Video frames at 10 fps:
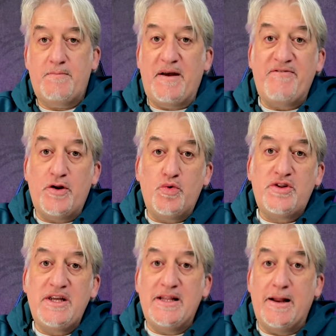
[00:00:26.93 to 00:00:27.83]

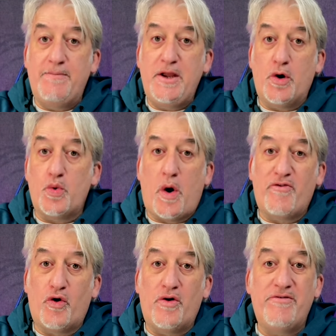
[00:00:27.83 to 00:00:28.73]
benvenuti nel mio
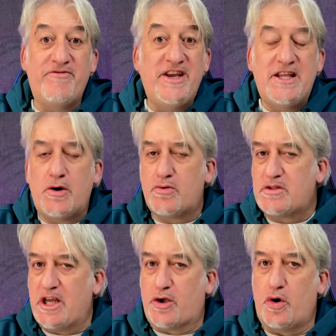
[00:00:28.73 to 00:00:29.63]
nuovo video
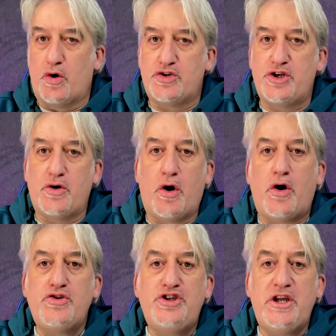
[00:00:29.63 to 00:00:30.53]
tecnologico.
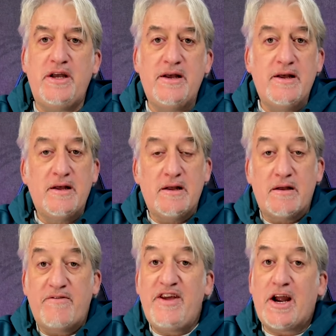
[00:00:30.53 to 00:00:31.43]
Oggi
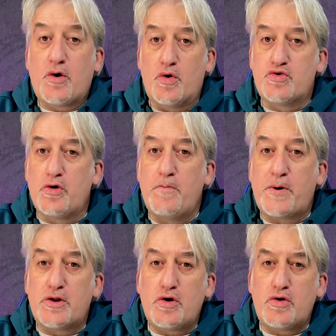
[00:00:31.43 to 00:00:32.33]
vi racconto un
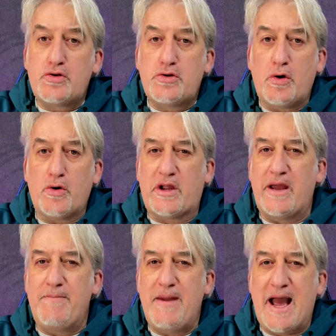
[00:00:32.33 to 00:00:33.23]
prodotto
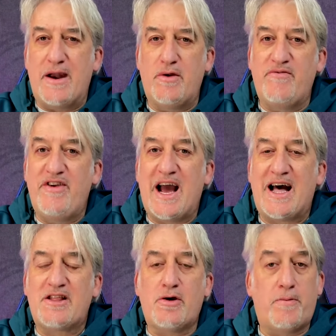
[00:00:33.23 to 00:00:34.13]
che mi hanno
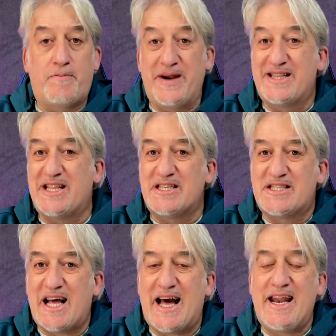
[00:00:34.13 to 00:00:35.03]
inviato per
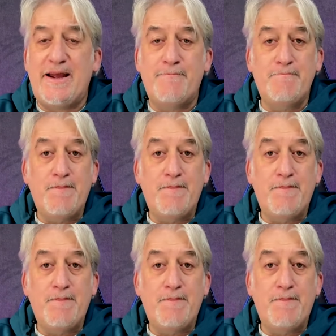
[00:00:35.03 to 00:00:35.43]
testare